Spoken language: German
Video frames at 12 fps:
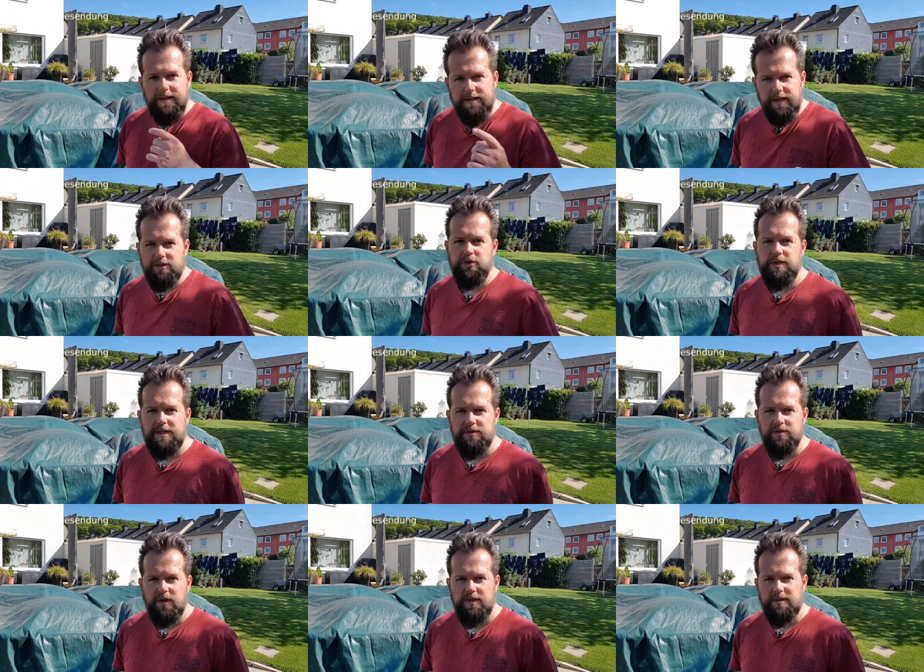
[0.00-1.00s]
Ja, schön, dass
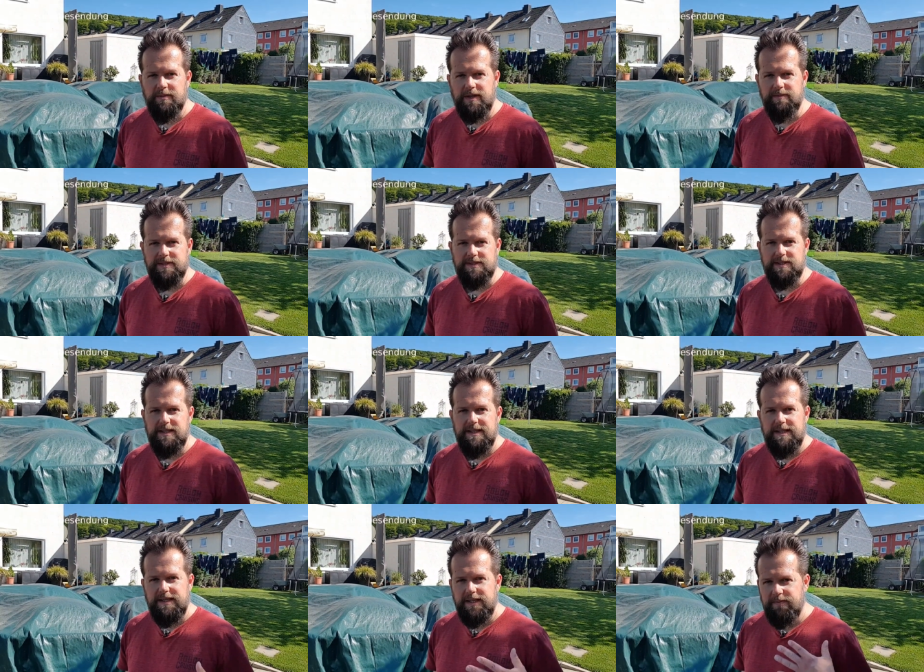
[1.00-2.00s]
du noch dabei bist.
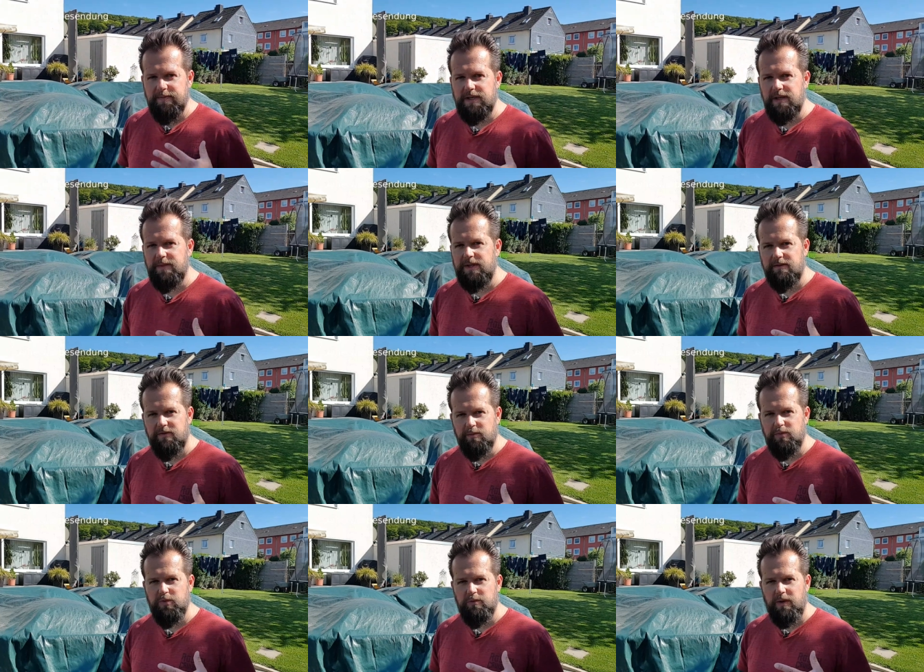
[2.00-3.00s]
Ich bin der Micha
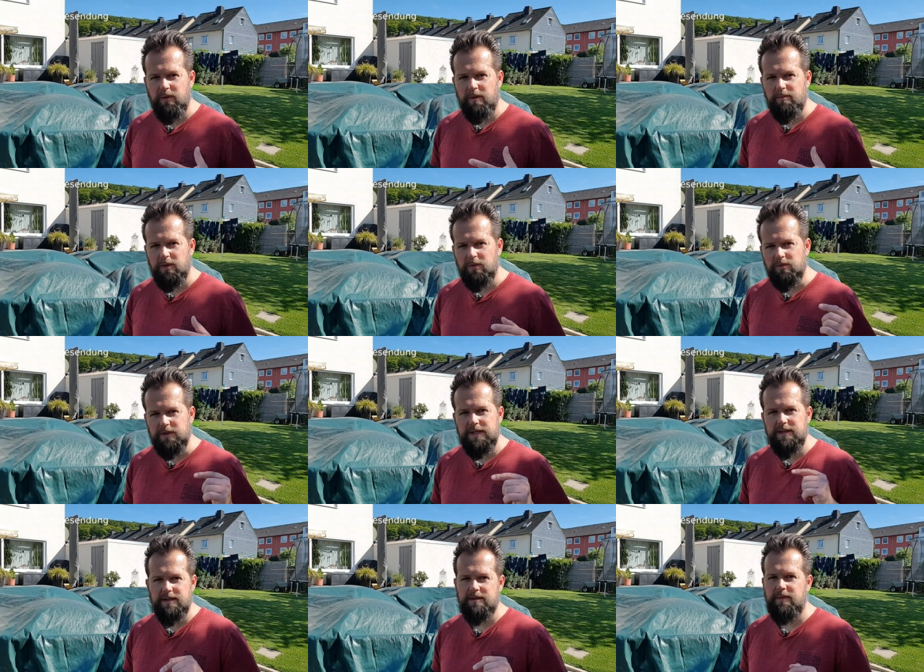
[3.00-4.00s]
vom Poolbauer Blog und
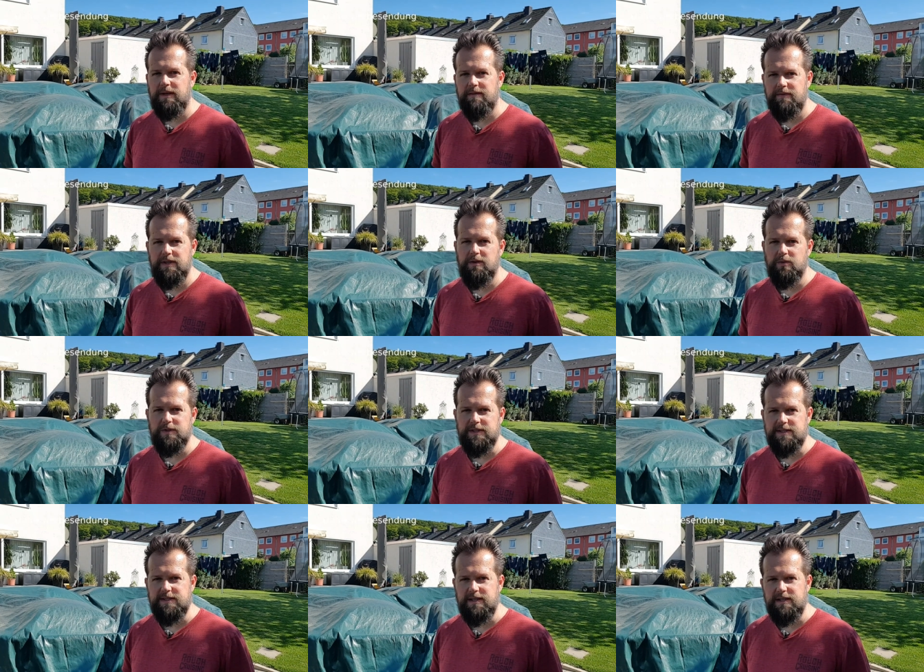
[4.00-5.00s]
hier in meinen Videos
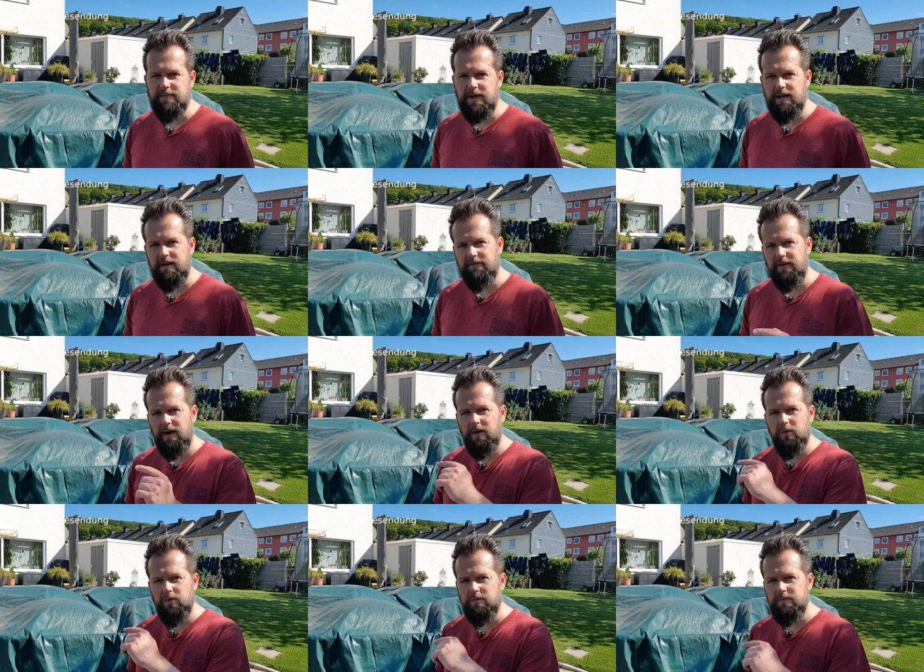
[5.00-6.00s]
erzähle ich meine
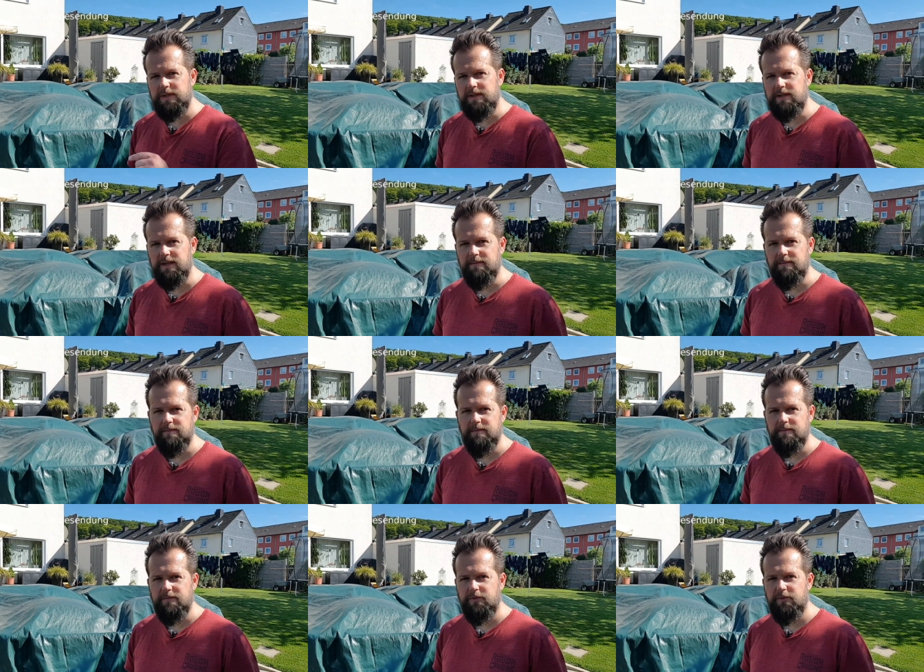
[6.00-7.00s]
Erfahrungen mit dem
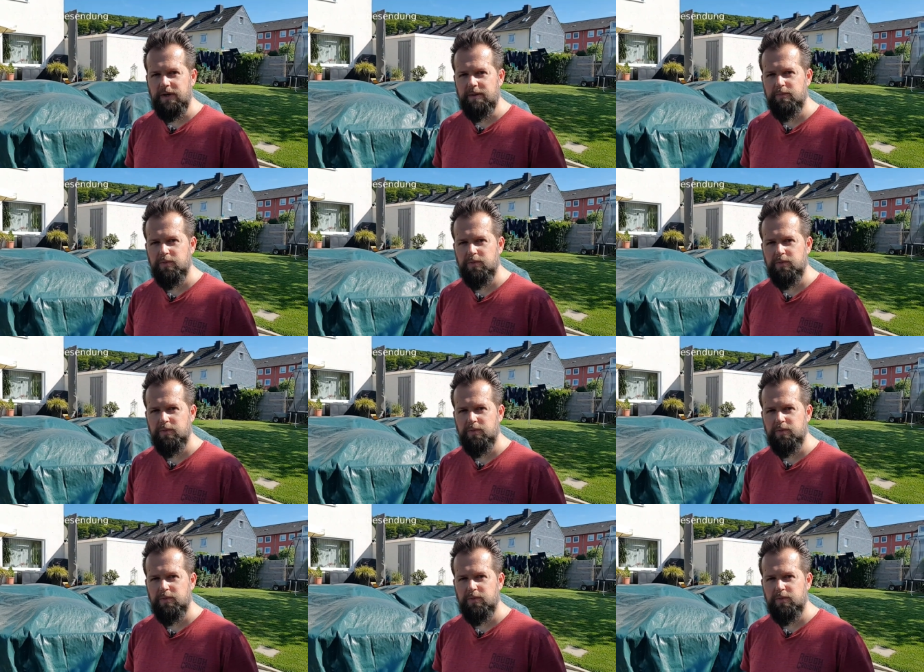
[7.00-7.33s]
Frame